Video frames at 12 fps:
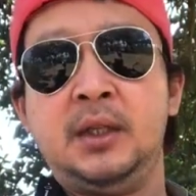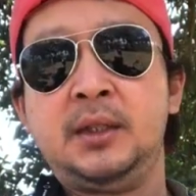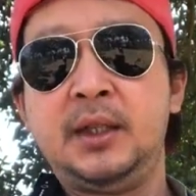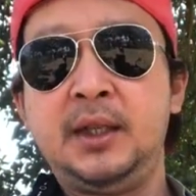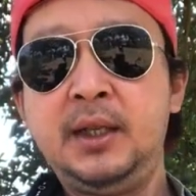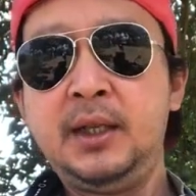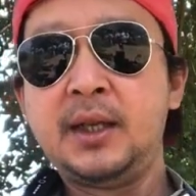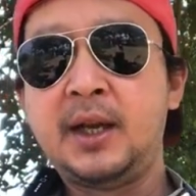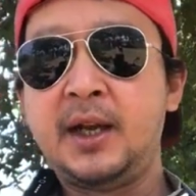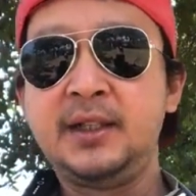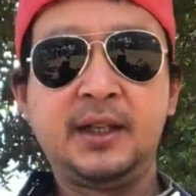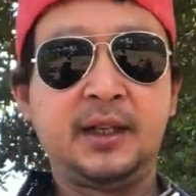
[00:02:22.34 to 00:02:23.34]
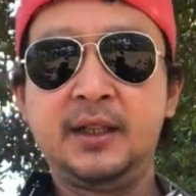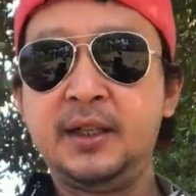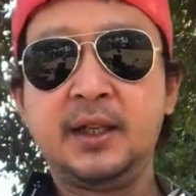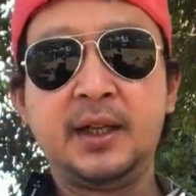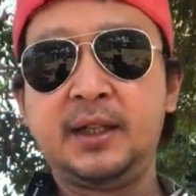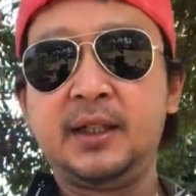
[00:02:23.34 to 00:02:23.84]
Jadi hanya
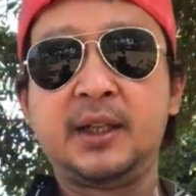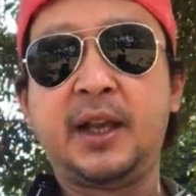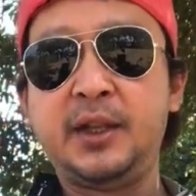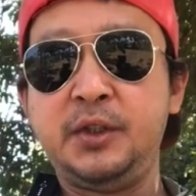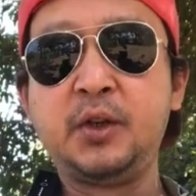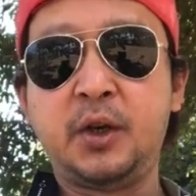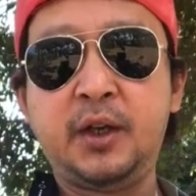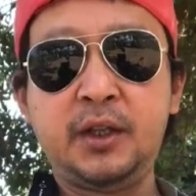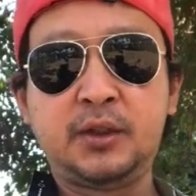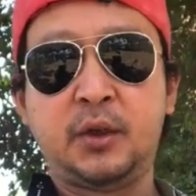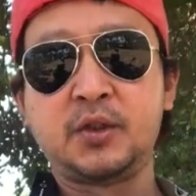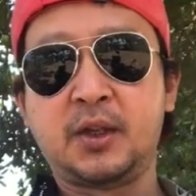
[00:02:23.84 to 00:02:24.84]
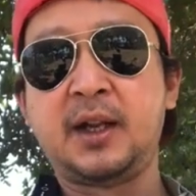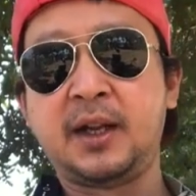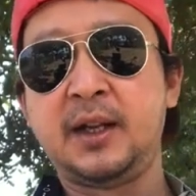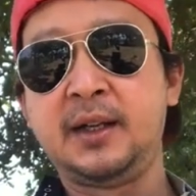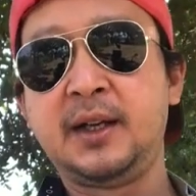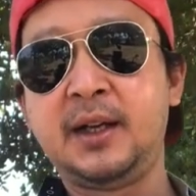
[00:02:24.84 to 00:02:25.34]
dengan kita enjoy terus
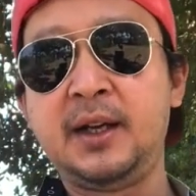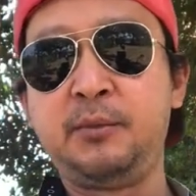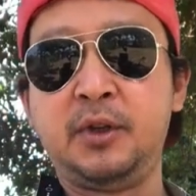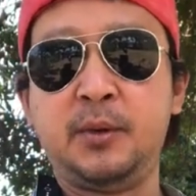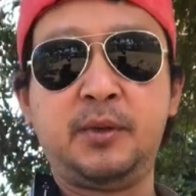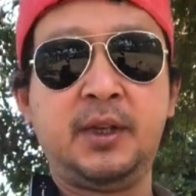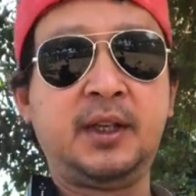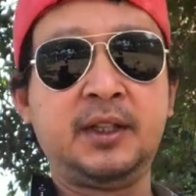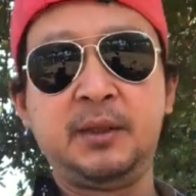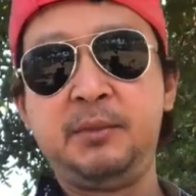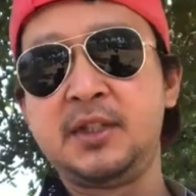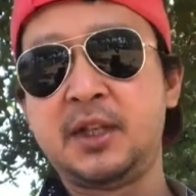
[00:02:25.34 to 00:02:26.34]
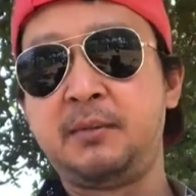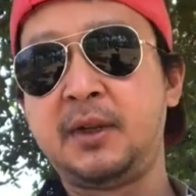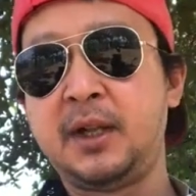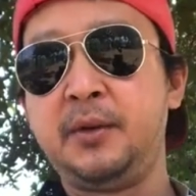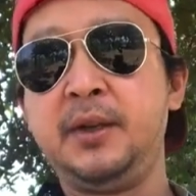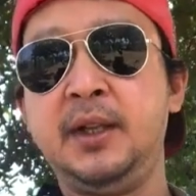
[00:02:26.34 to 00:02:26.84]
olahraga, mudah-mudahan kita bisa
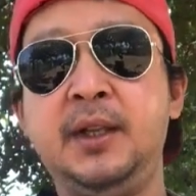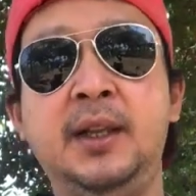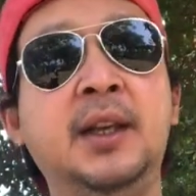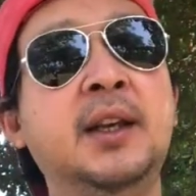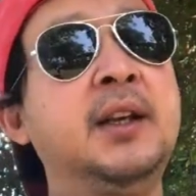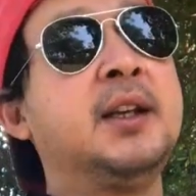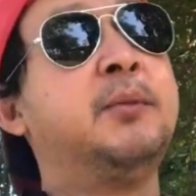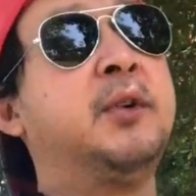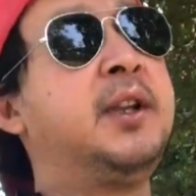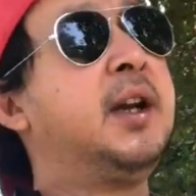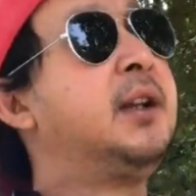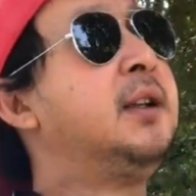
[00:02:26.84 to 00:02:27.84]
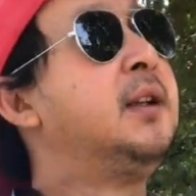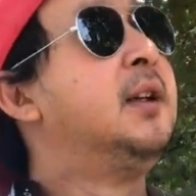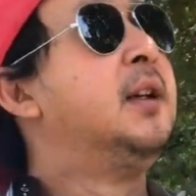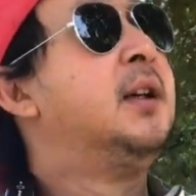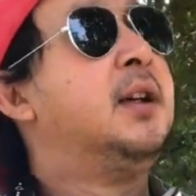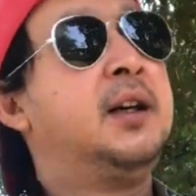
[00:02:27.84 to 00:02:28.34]
melalui ini. Kemudian
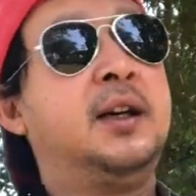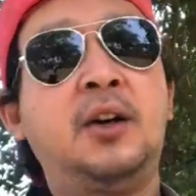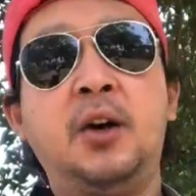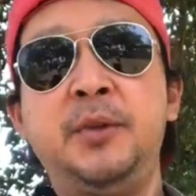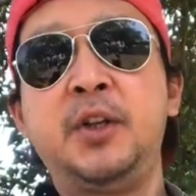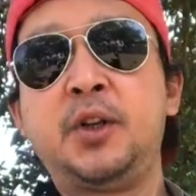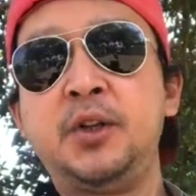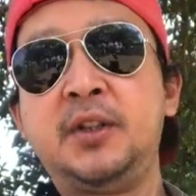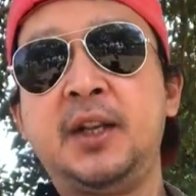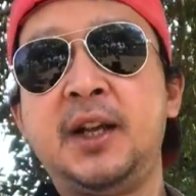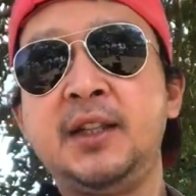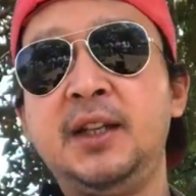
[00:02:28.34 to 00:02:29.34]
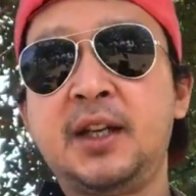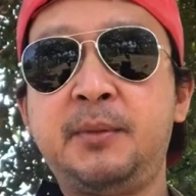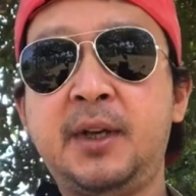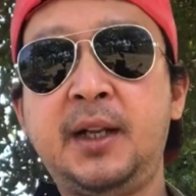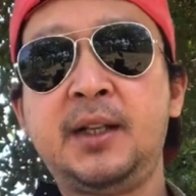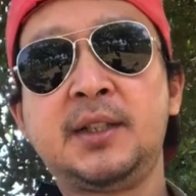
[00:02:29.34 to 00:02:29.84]
uh, Om Diko juga nanya
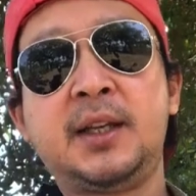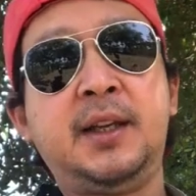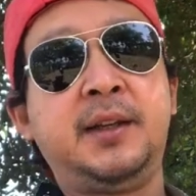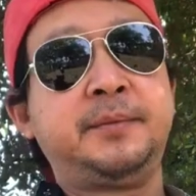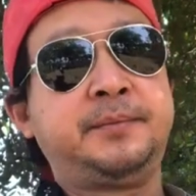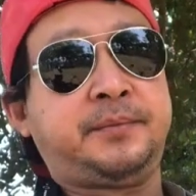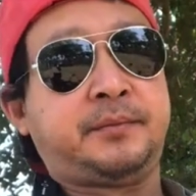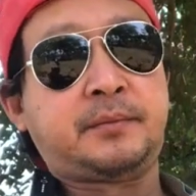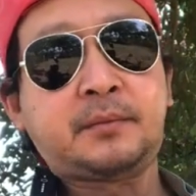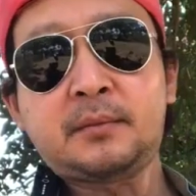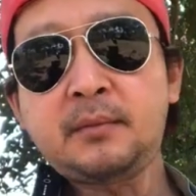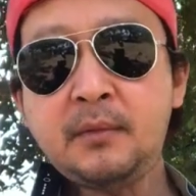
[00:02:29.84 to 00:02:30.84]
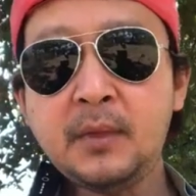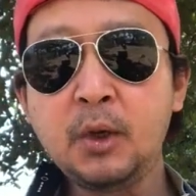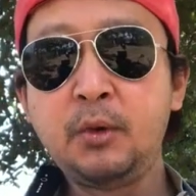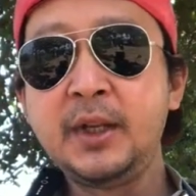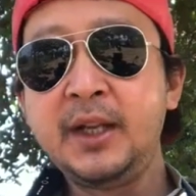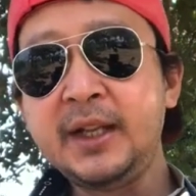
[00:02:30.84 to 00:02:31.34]
kemarin ke saya,
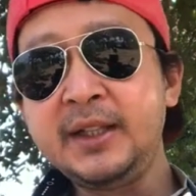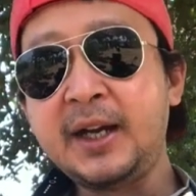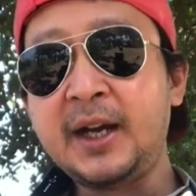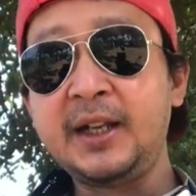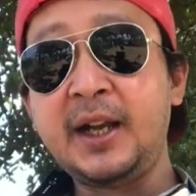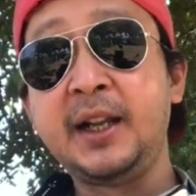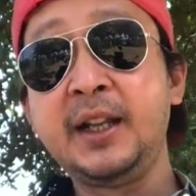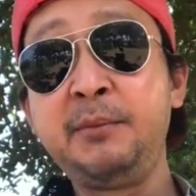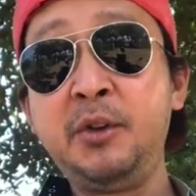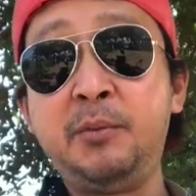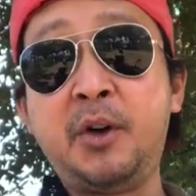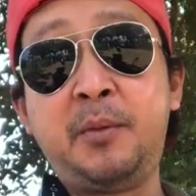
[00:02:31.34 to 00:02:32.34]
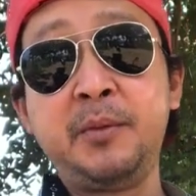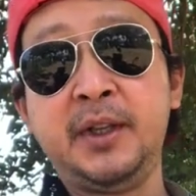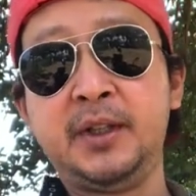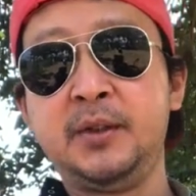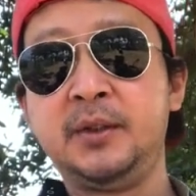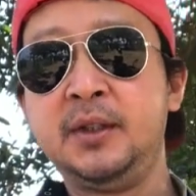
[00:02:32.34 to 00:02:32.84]
udah lihat yang aneh-aneh belum Om
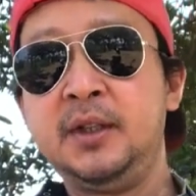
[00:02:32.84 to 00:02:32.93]
gitu.